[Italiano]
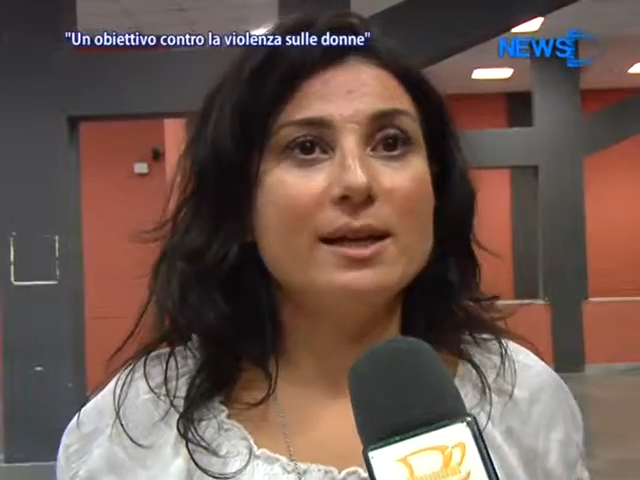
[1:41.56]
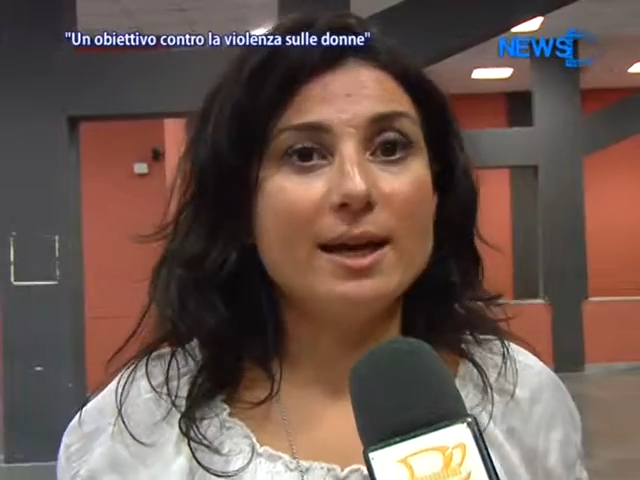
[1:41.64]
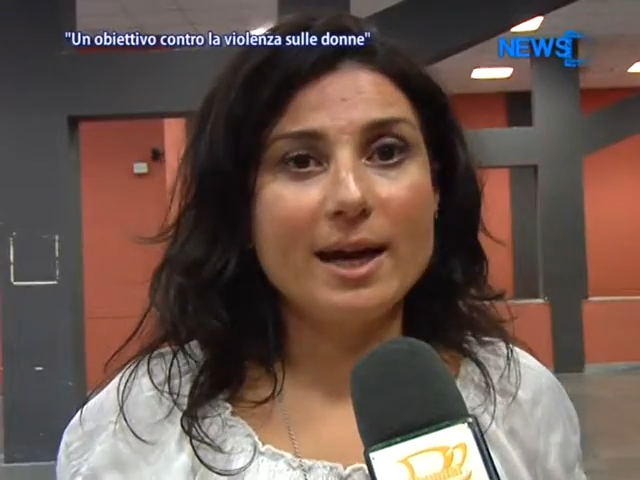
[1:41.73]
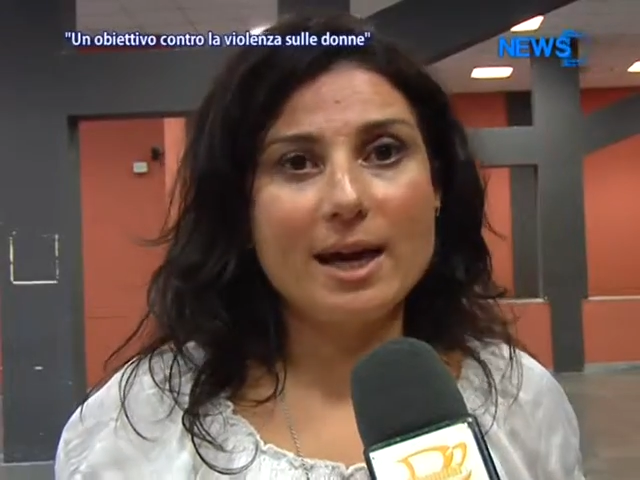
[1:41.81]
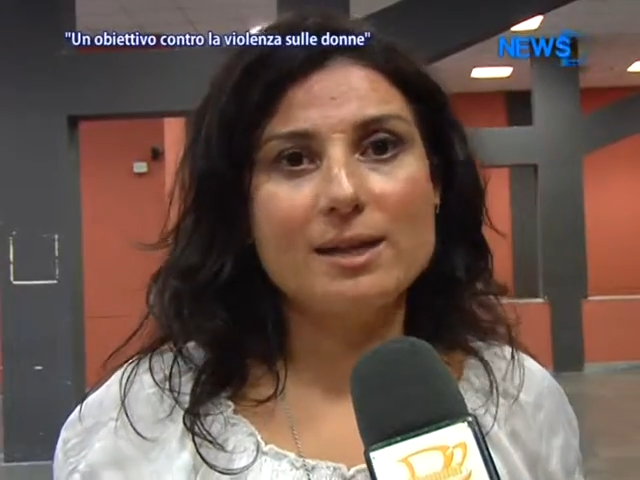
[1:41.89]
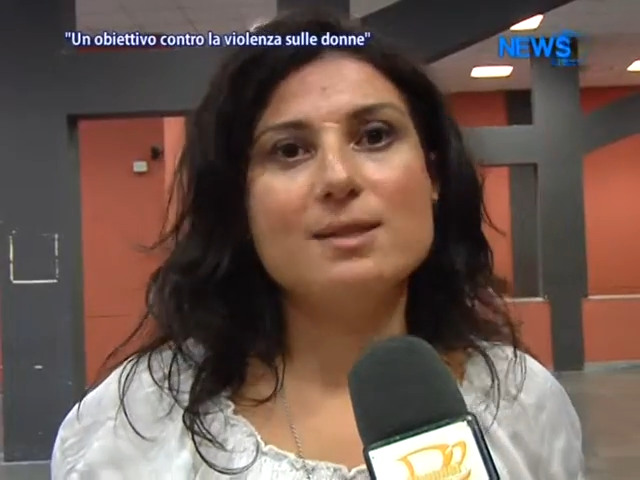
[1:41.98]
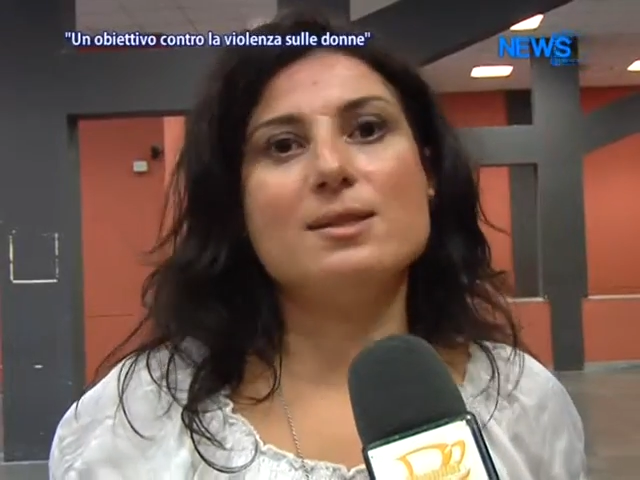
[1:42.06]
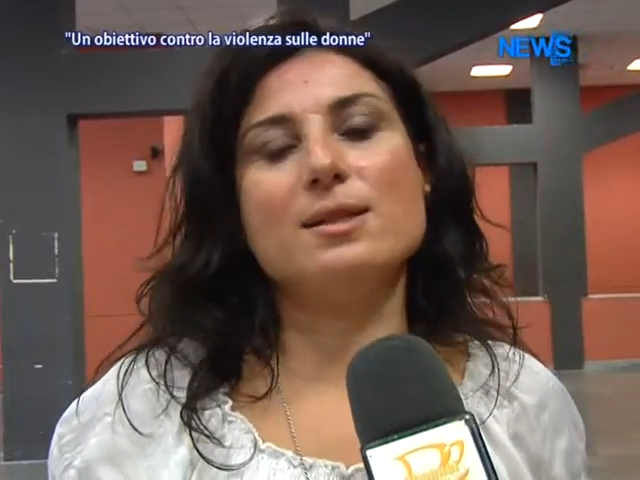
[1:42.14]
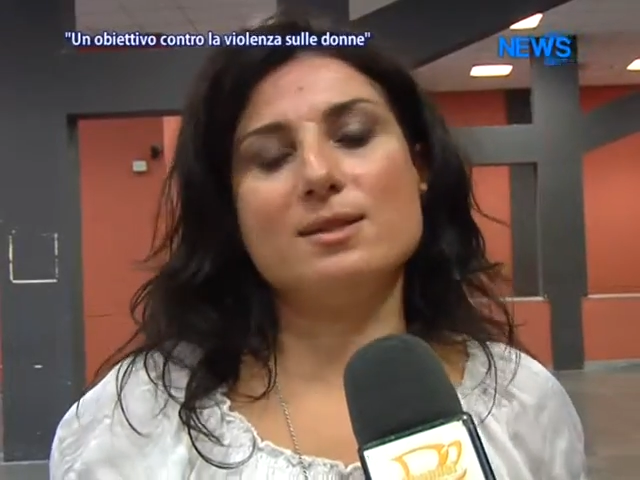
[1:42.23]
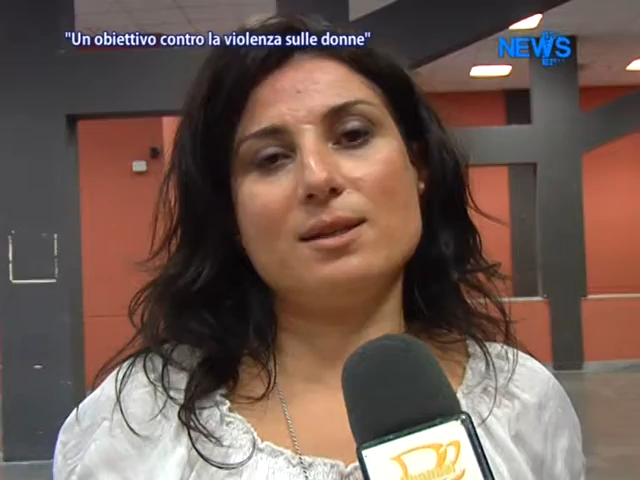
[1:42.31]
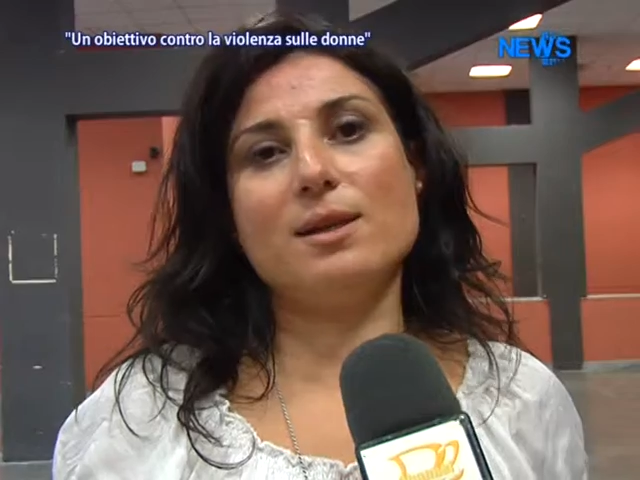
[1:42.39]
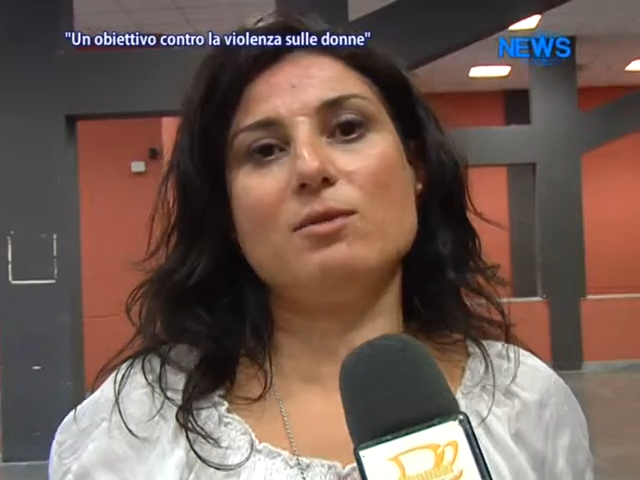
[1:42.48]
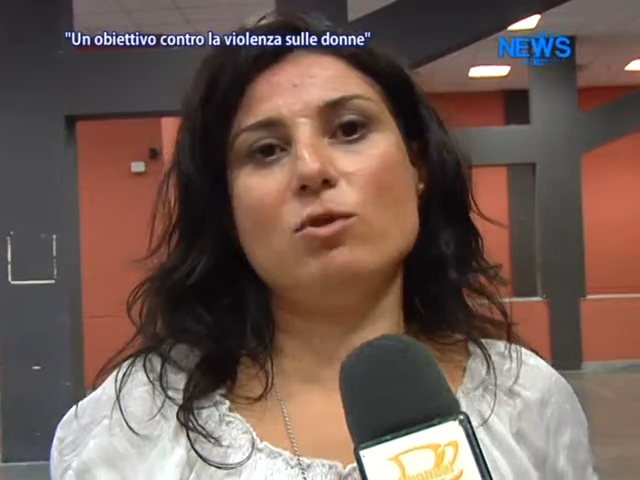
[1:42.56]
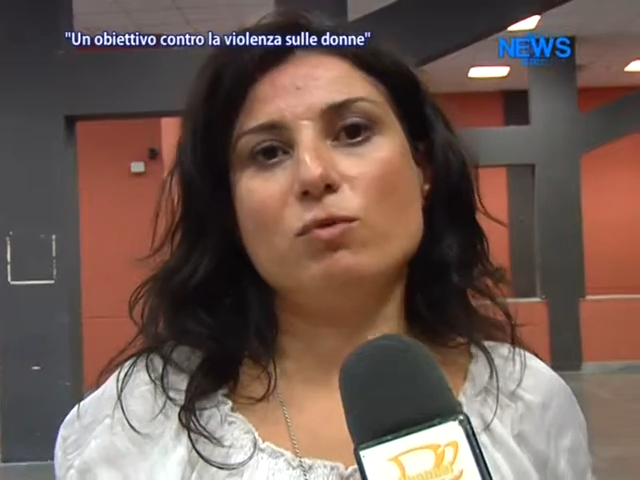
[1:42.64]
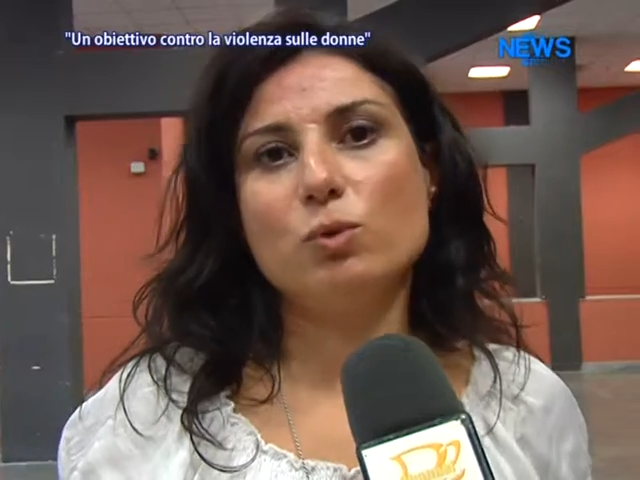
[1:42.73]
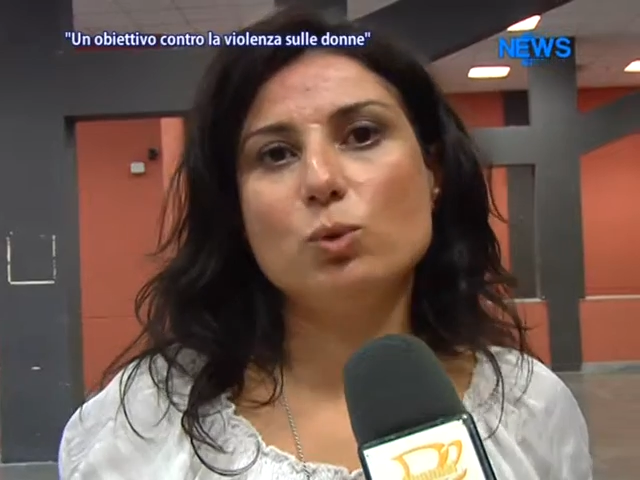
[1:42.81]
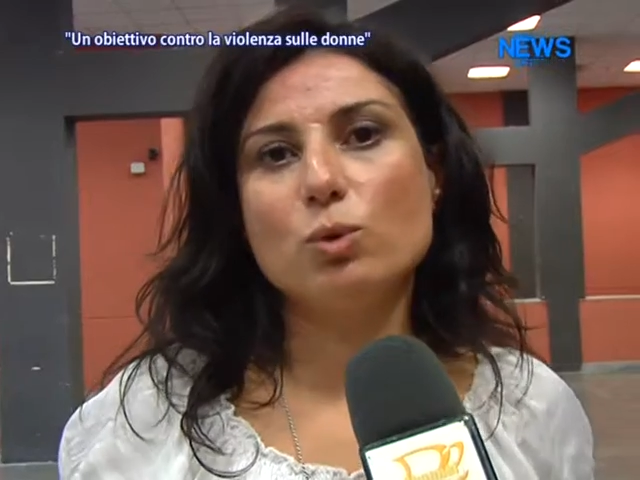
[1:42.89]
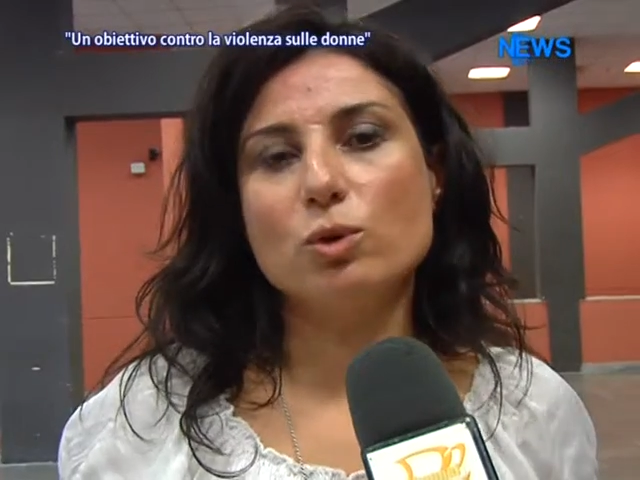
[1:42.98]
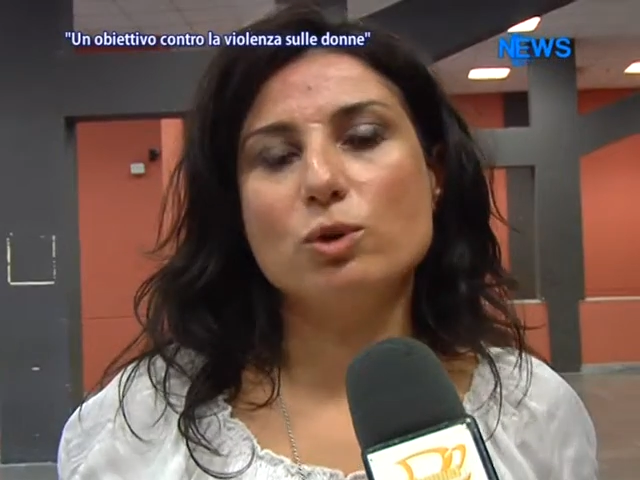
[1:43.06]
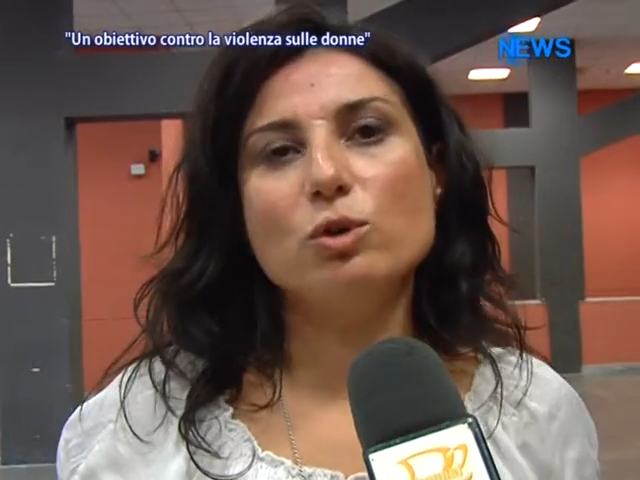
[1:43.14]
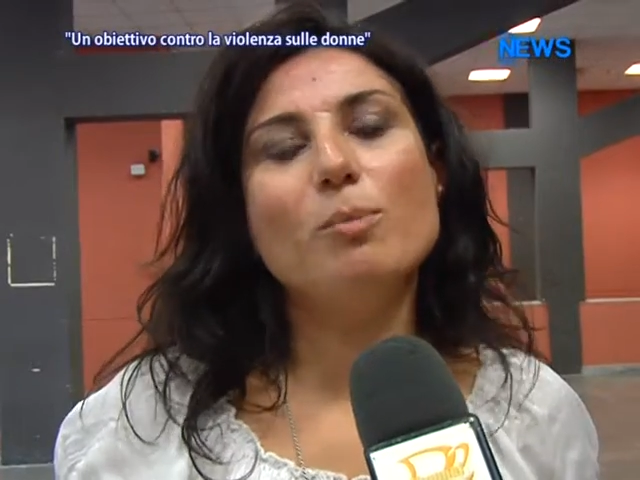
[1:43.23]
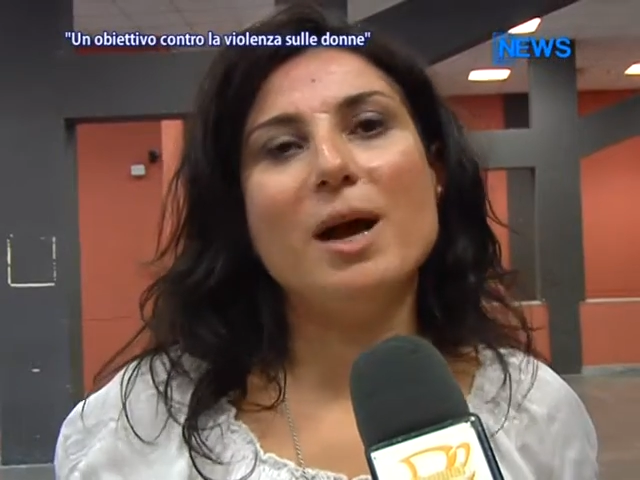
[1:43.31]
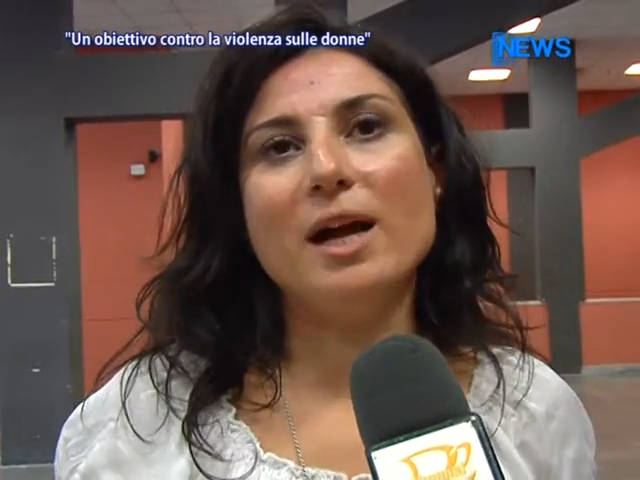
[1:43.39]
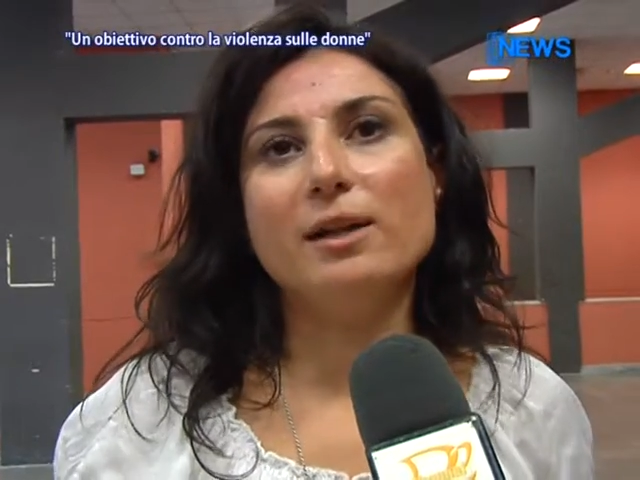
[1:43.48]
i ragazzi che saranno il futuro di
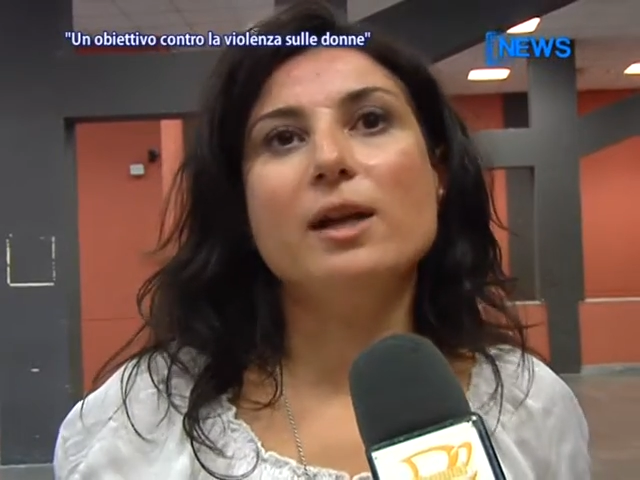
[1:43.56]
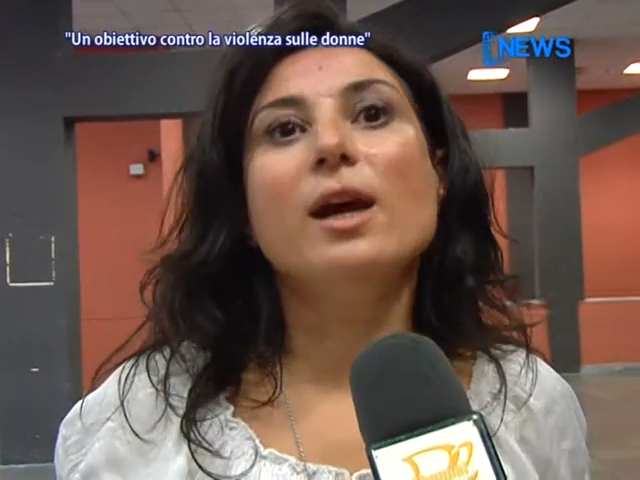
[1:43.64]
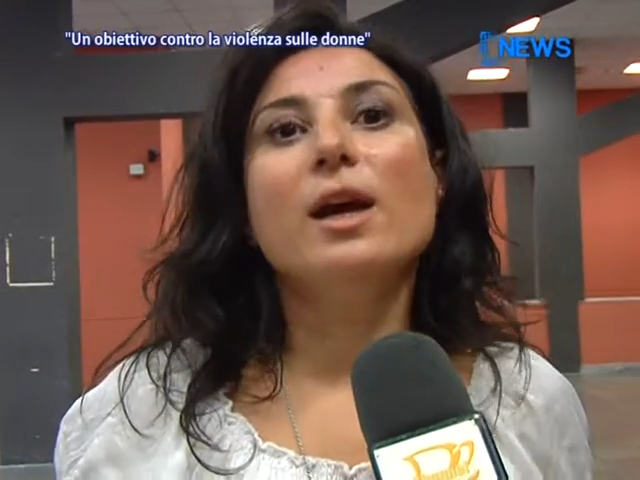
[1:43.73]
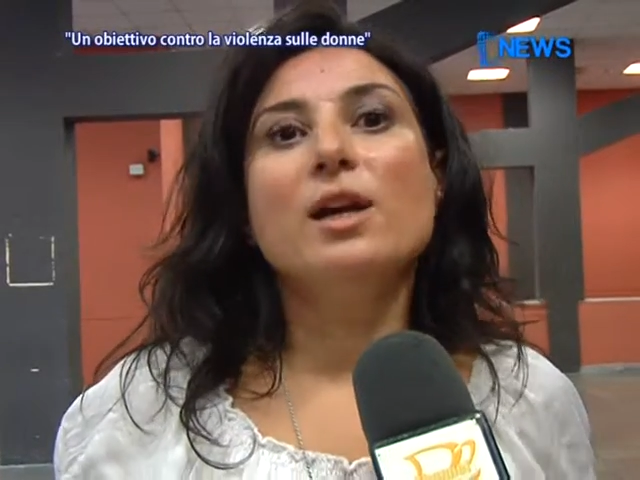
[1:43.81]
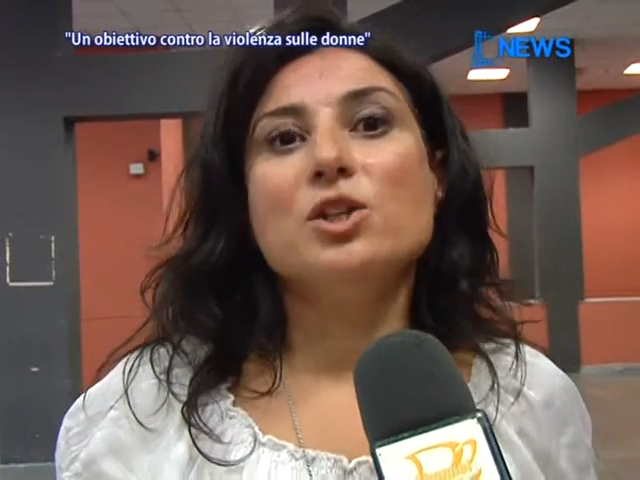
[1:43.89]
domani